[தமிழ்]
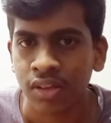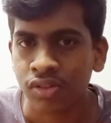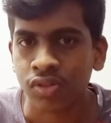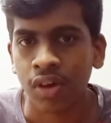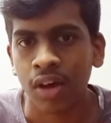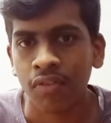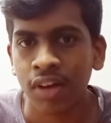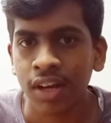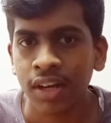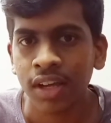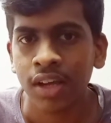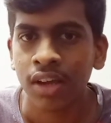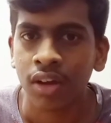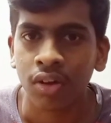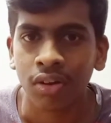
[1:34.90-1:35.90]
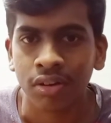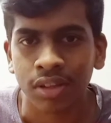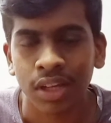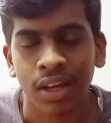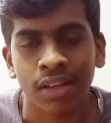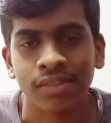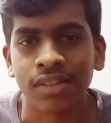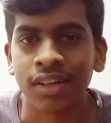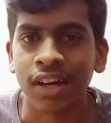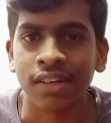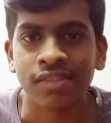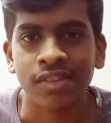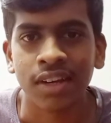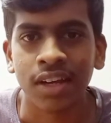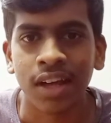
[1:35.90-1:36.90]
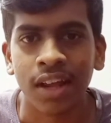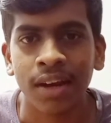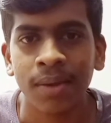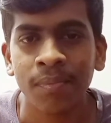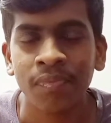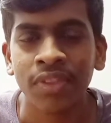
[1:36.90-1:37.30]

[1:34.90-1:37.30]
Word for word: ஸோ அவர் கொடுத்த காசுக்கு நடிச்சிருக்காரு